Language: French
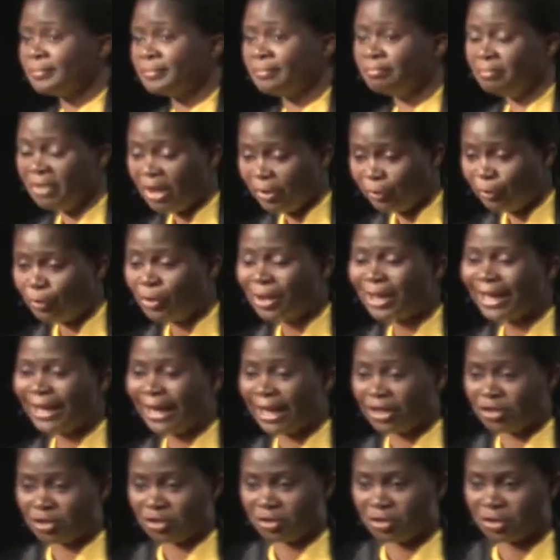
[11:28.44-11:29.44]
Mais il faut qu'elle
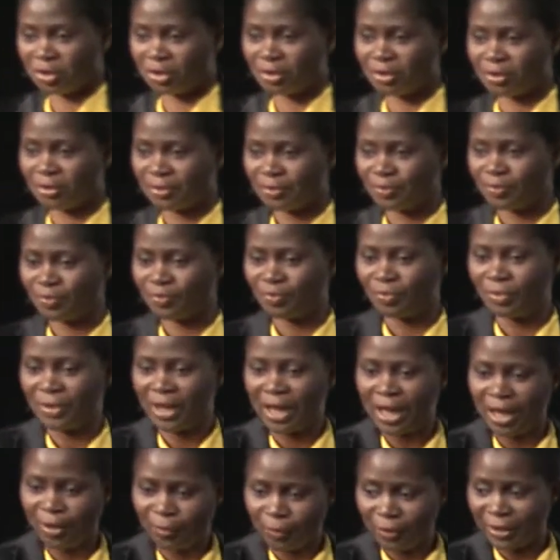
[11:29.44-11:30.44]
agisse.
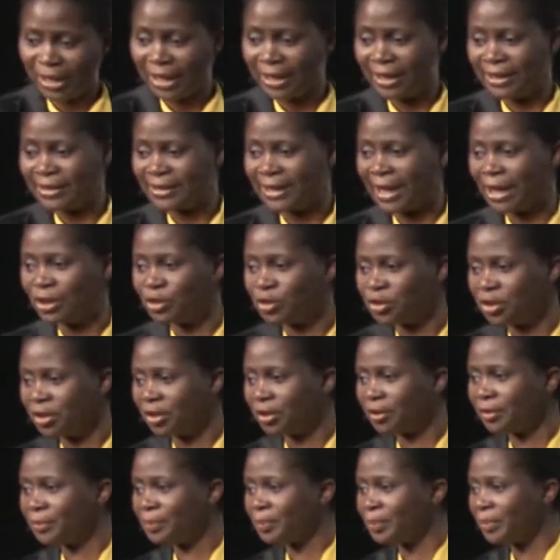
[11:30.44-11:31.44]
Il faut la laisser agir.
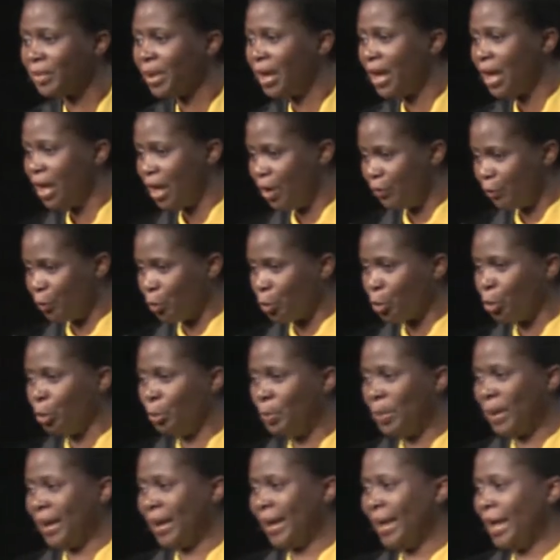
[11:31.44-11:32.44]
Il faut
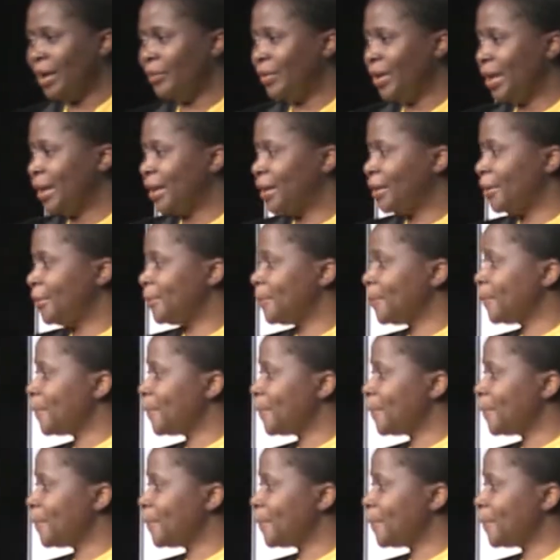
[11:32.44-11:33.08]
coopérer avec.